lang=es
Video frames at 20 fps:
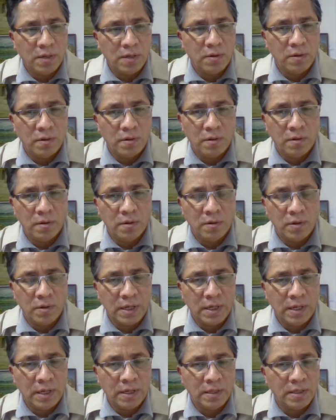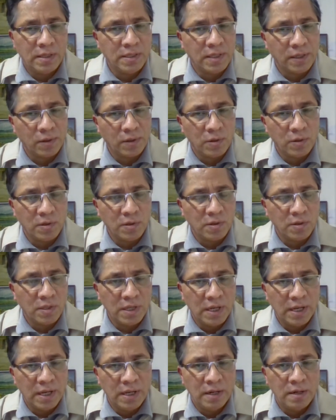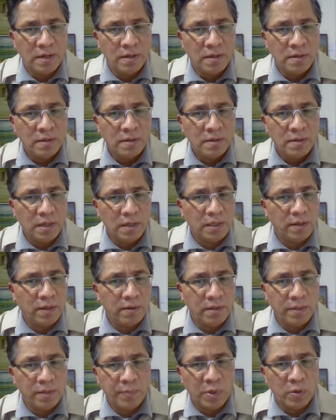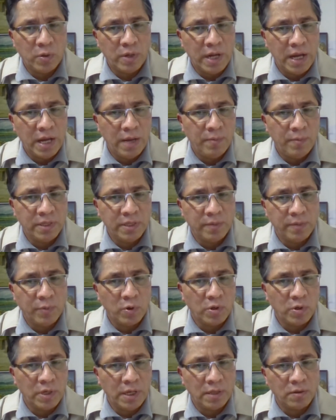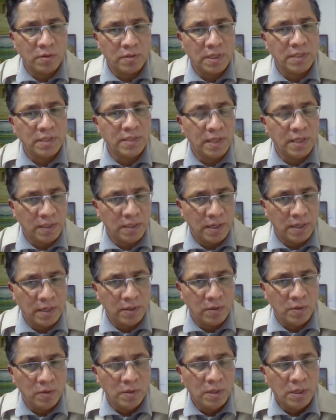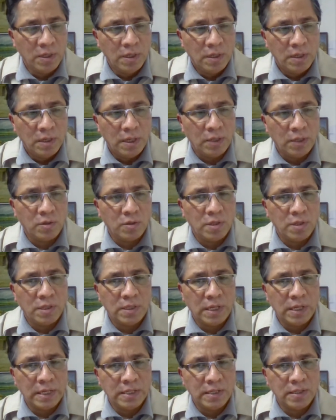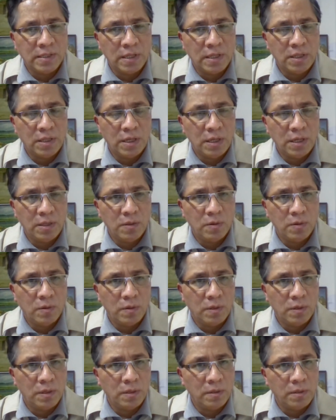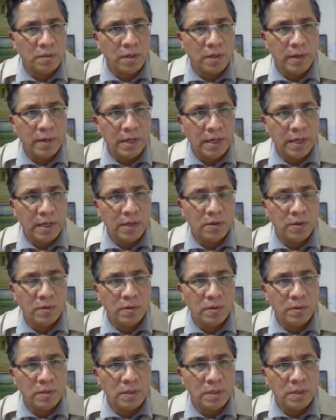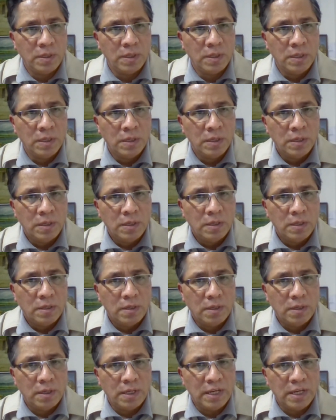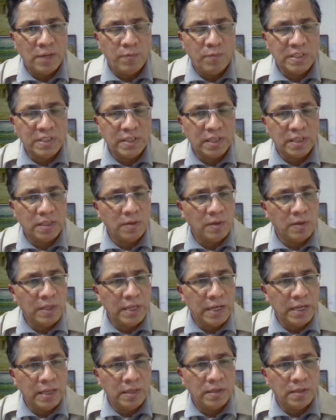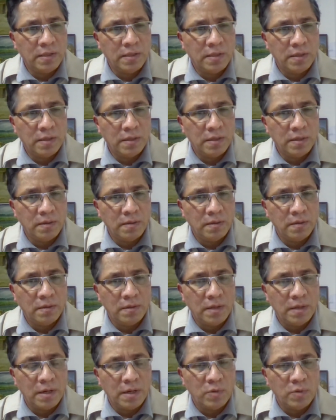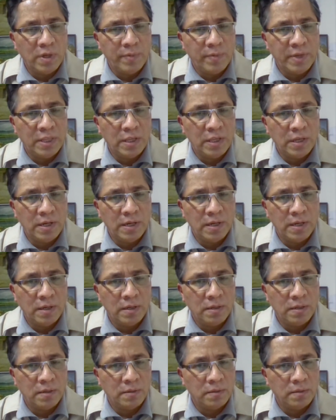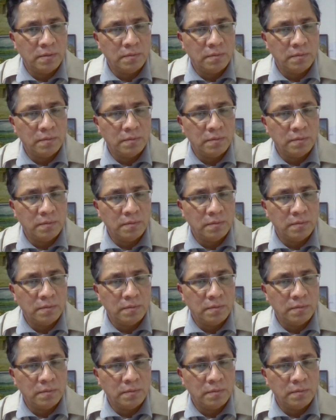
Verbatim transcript: lo, que es desarrollo social a través de programas, de proyectos, etcétera, ¿no? Entonces, en ese sentido, he trabajado y en ambas actividades, eh, de alguna manera,